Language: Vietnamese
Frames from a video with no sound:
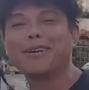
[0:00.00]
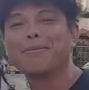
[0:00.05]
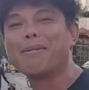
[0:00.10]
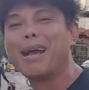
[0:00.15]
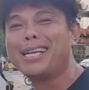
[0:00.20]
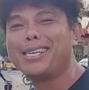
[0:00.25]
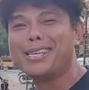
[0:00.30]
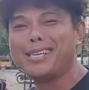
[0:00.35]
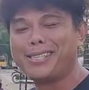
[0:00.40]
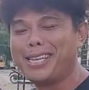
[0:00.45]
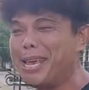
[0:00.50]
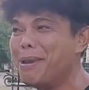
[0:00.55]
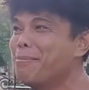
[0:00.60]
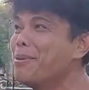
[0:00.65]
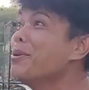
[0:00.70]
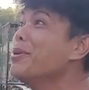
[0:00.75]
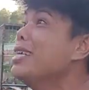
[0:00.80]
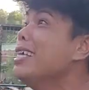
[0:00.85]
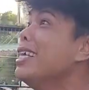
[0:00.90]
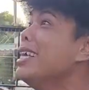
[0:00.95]
huyệt ba như chim
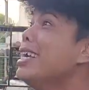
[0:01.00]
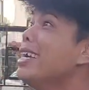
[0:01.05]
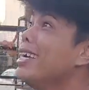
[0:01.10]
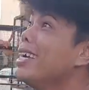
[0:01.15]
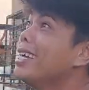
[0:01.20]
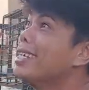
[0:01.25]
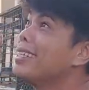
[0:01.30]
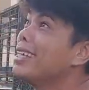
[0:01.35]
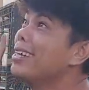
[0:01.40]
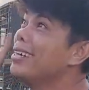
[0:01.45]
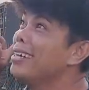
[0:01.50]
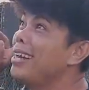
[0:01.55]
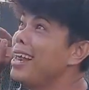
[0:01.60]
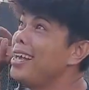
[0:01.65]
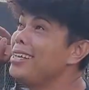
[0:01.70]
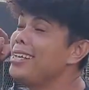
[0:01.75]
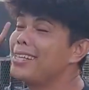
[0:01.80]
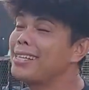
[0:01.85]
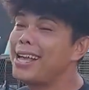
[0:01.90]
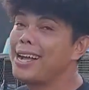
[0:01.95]
luôn. Từ Lê
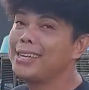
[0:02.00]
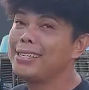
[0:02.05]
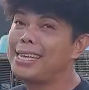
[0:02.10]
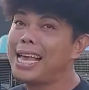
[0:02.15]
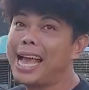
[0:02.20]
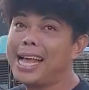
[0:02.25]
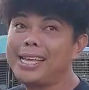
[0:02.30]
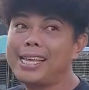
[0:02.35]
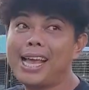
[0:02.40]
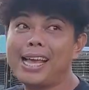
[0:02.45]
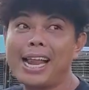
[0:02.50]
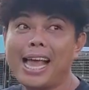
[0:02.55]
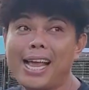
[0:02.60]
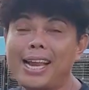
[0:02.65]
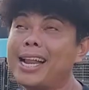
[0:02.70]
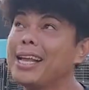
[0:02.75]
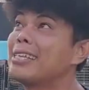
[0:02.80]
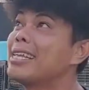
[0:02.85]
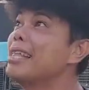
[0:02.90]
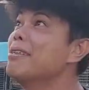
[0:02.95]
Duy Tân chạy về đây
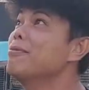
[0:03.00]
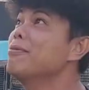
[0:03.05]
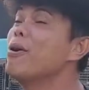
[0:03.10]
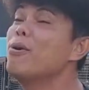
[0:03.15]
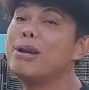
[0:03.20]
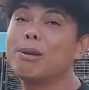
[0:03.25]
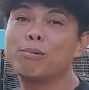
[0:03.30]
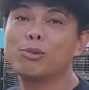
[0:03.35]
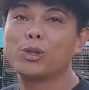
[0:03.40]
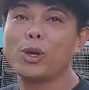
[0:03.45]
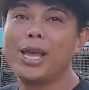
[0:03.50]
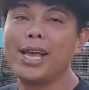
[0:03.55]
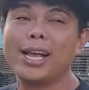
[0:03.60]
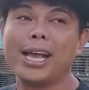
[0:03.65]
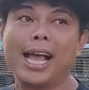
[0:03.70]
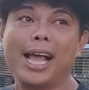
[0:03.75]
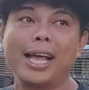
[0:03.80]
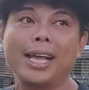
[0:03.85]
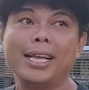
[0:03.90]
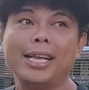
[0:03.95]
là thành phố Long Xuyên
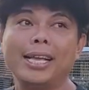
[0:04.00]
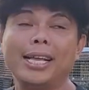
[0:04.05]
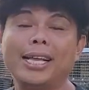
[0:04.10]
ha,